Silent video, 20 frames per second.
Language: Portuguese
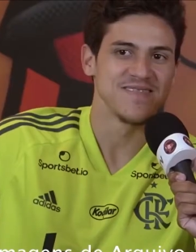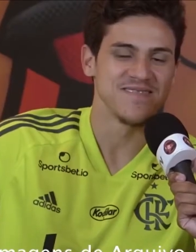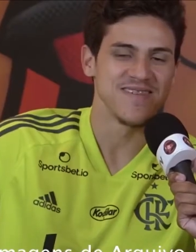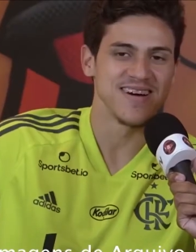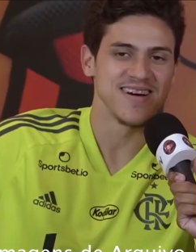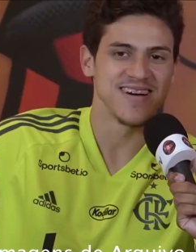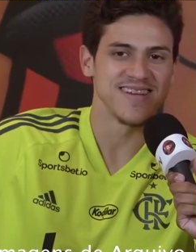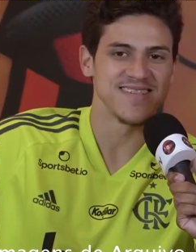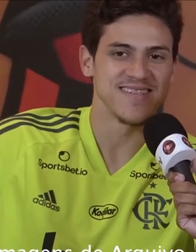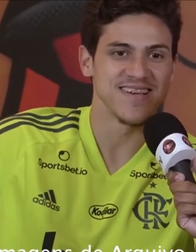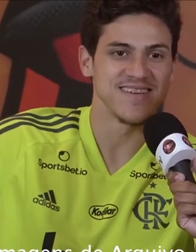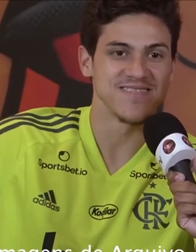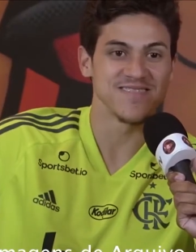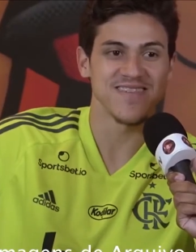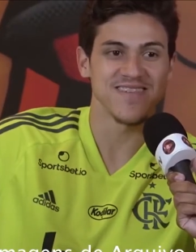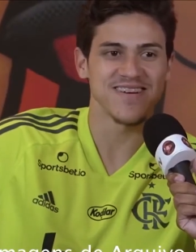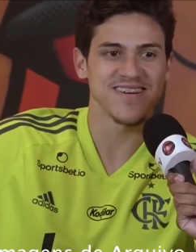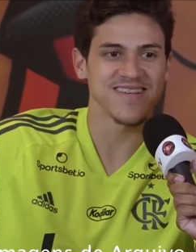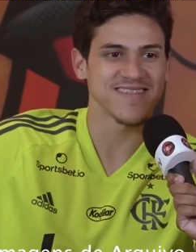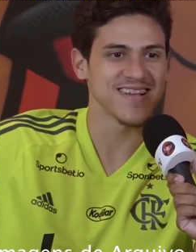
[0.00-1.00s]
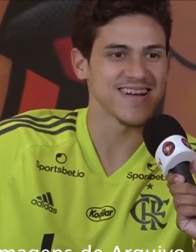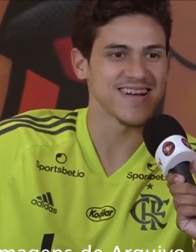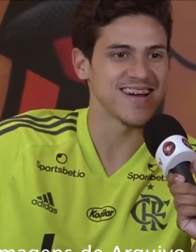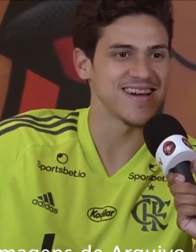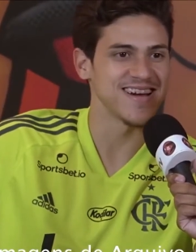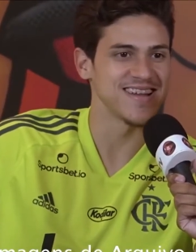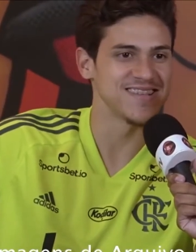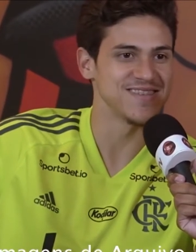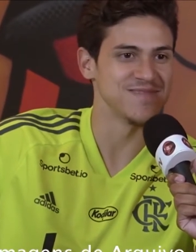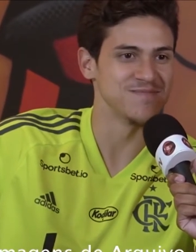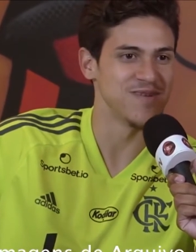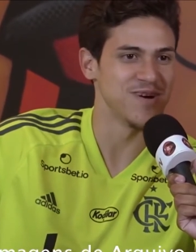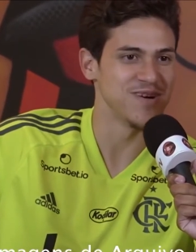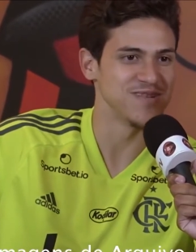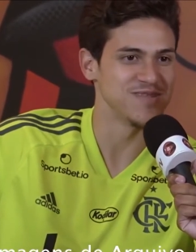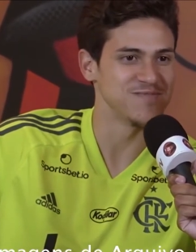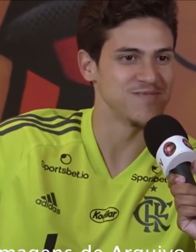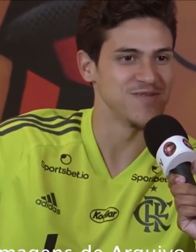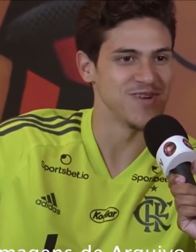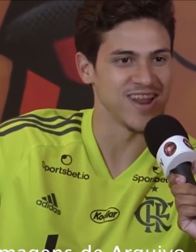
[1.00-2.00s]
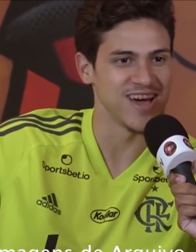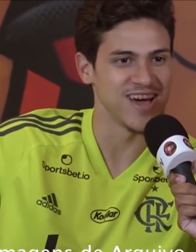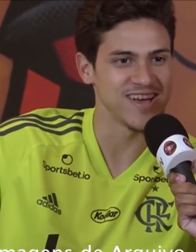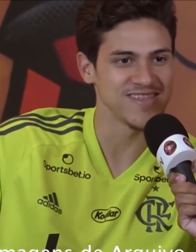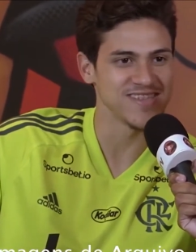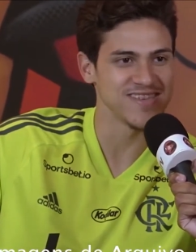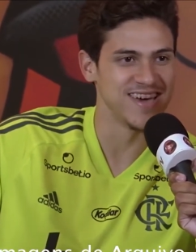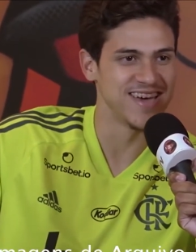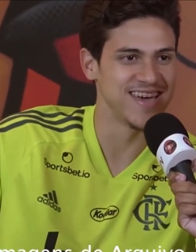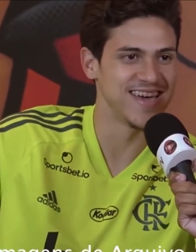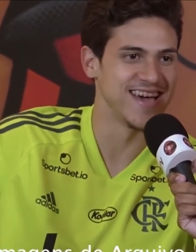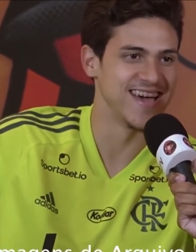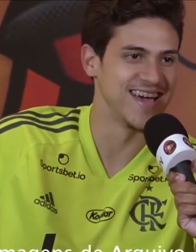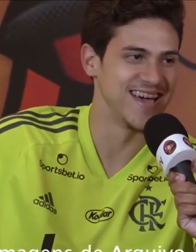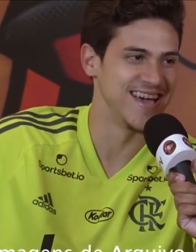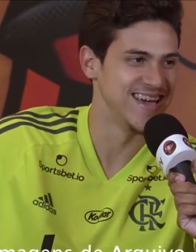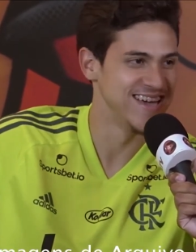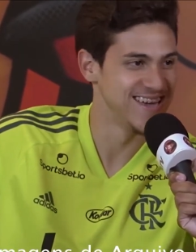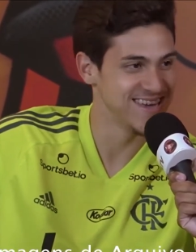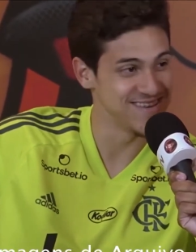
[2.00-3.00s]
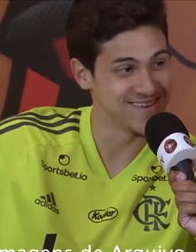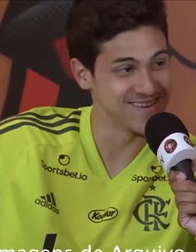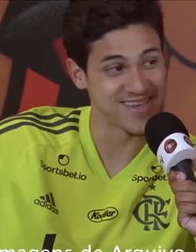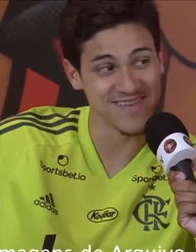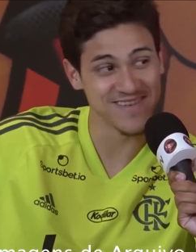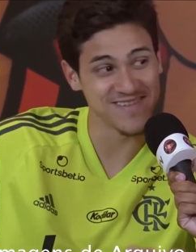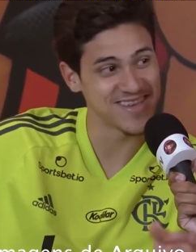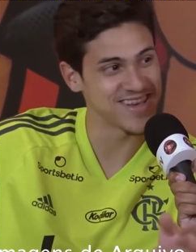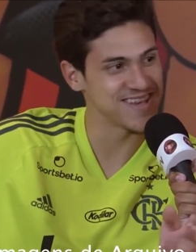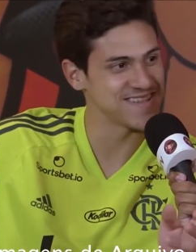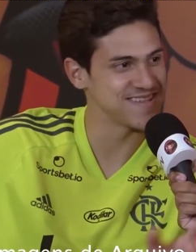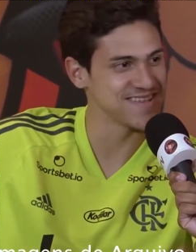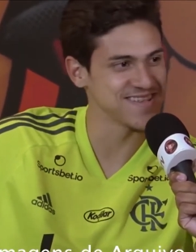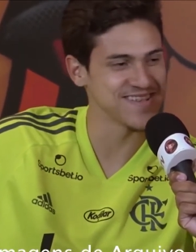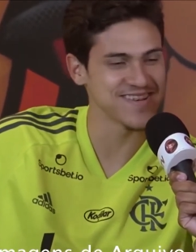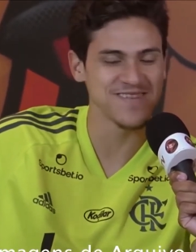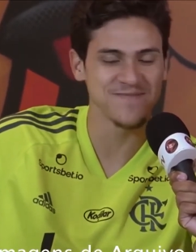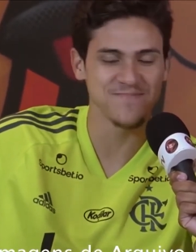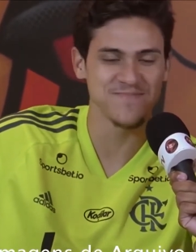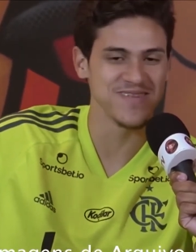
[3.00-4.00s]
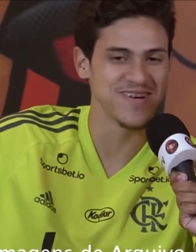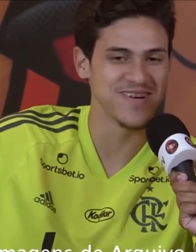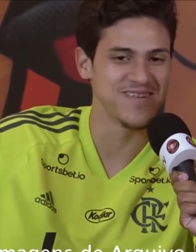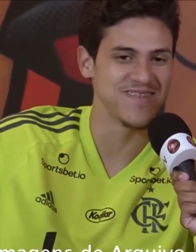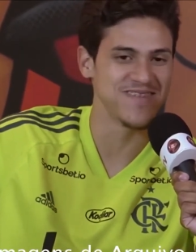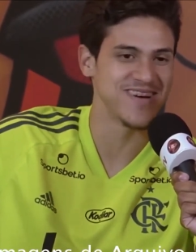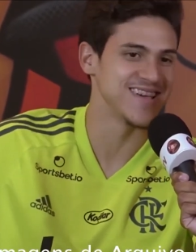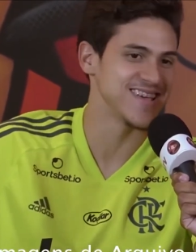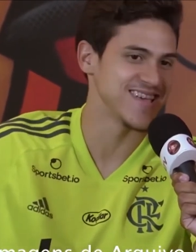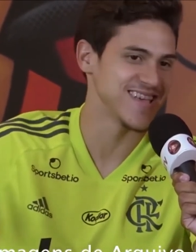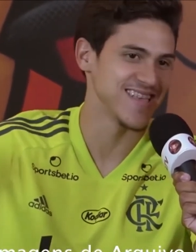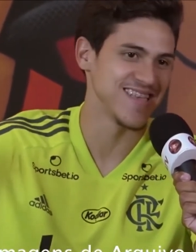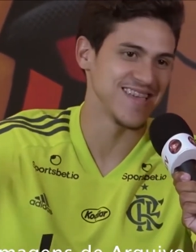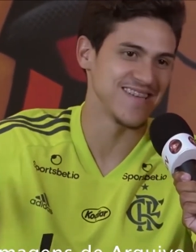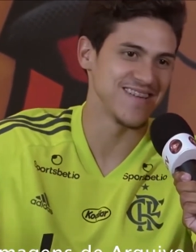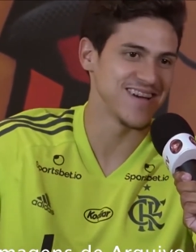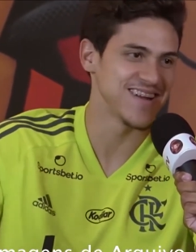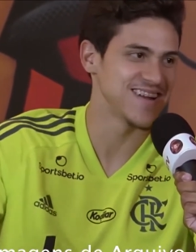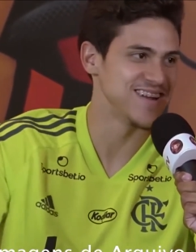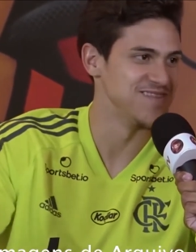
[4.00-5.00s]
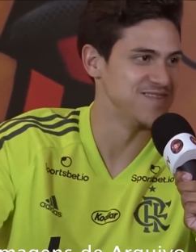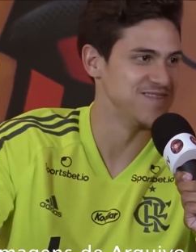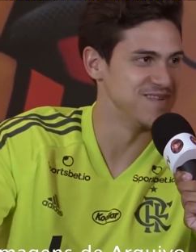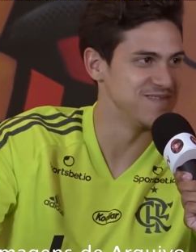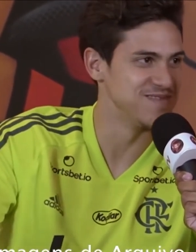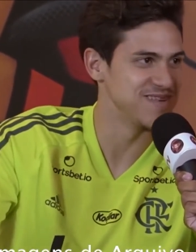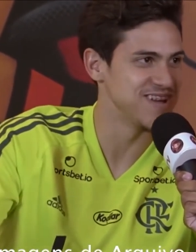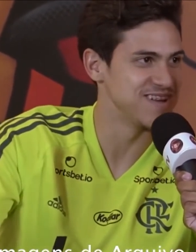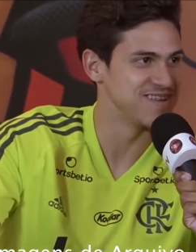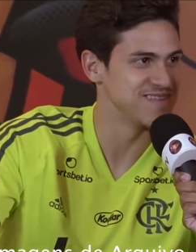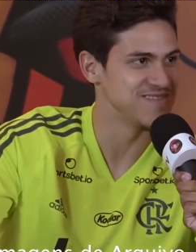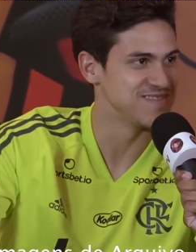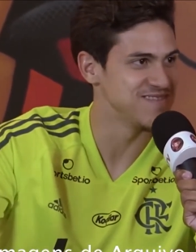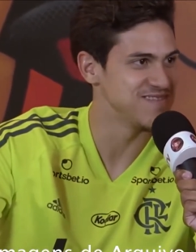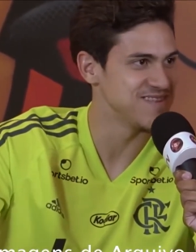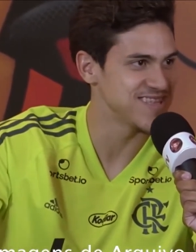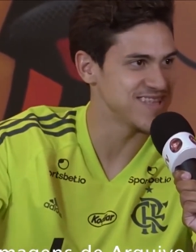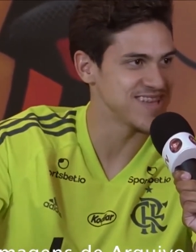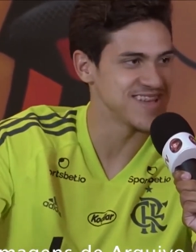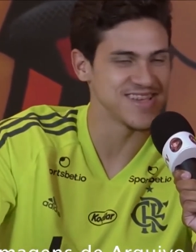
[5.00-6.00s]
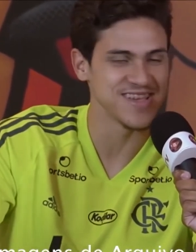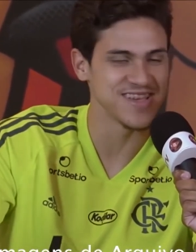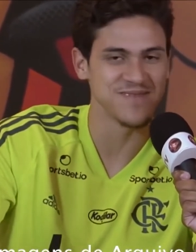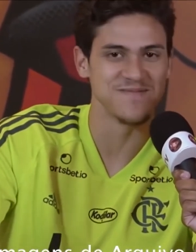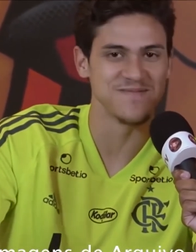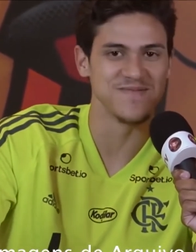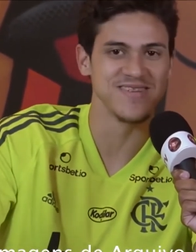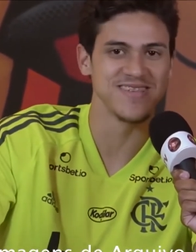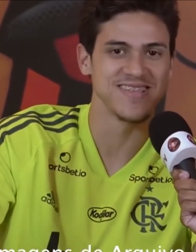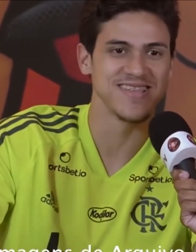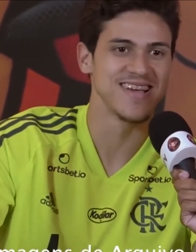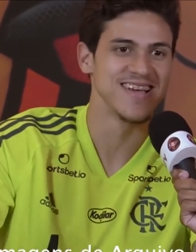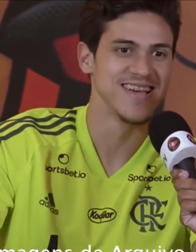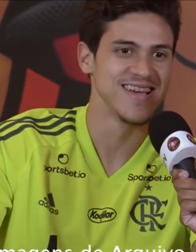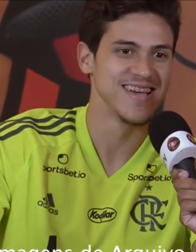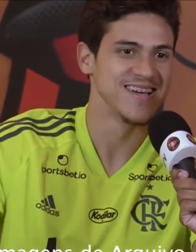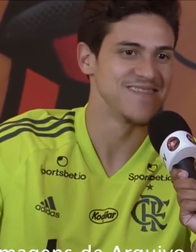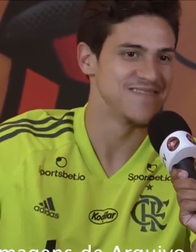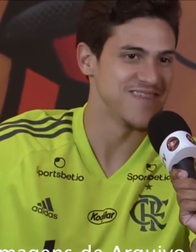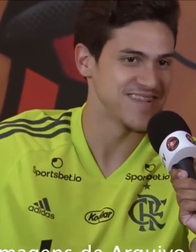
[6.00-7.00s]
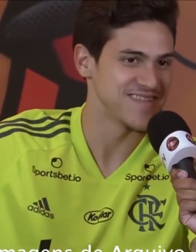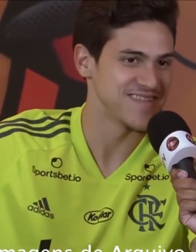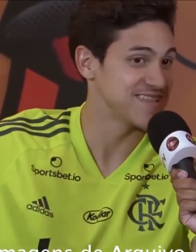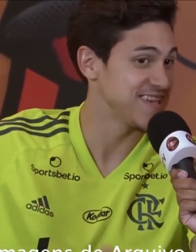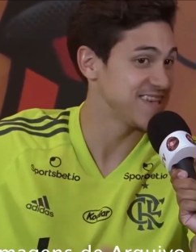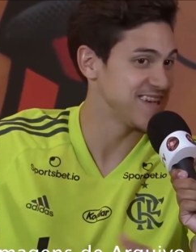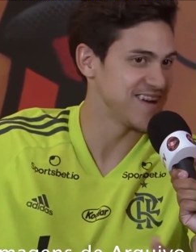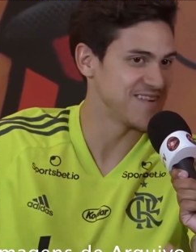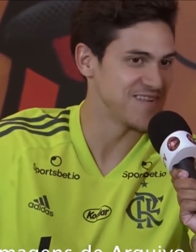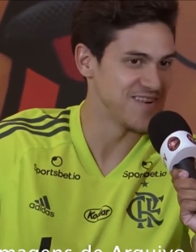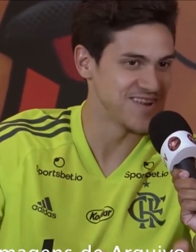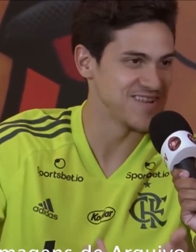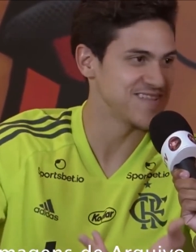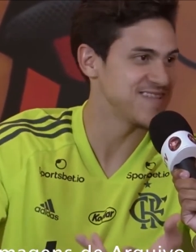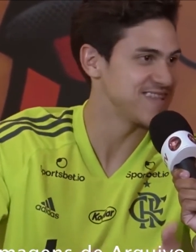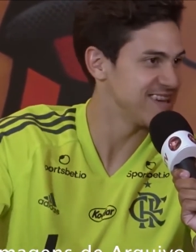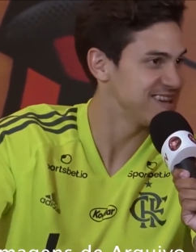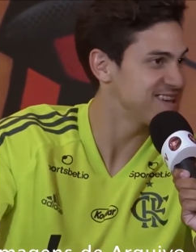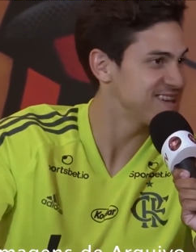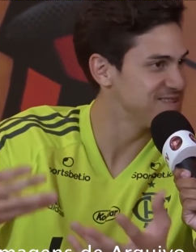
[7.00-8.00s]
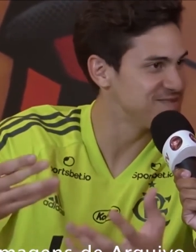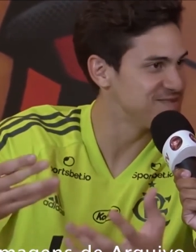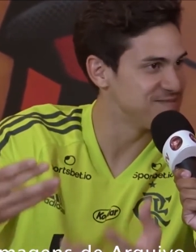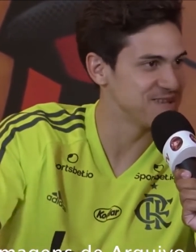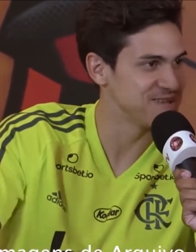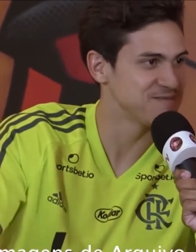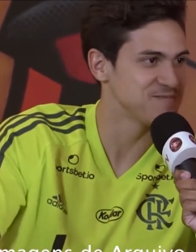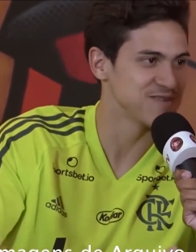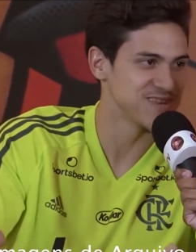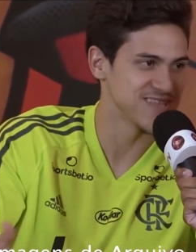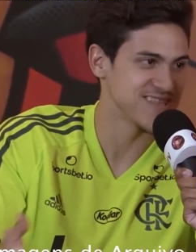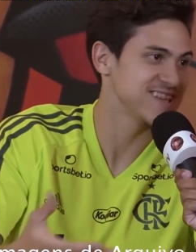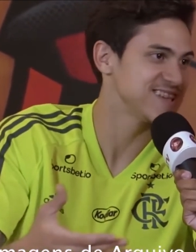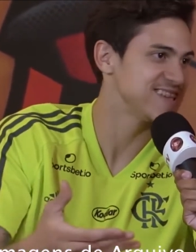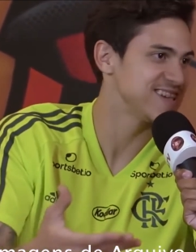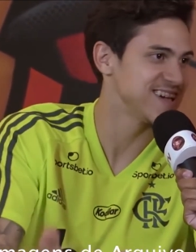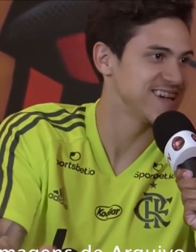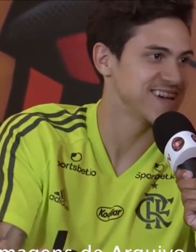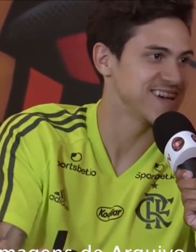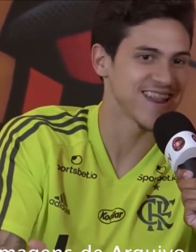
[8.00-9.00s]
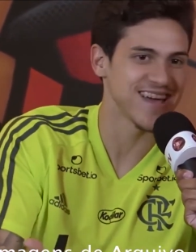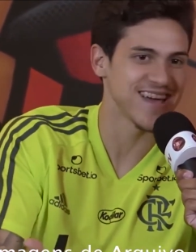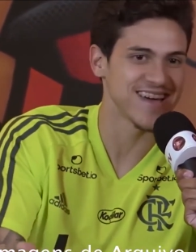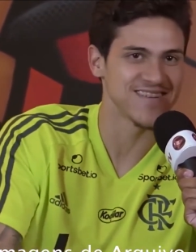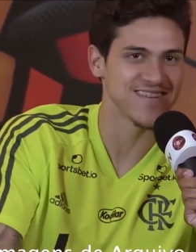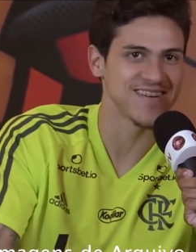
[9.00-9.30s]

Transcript: do Flamengo vai ser aí mais uma vez com o Hugo, o Isla, o Arão, Gustavo Henrique e Felipe Luiz,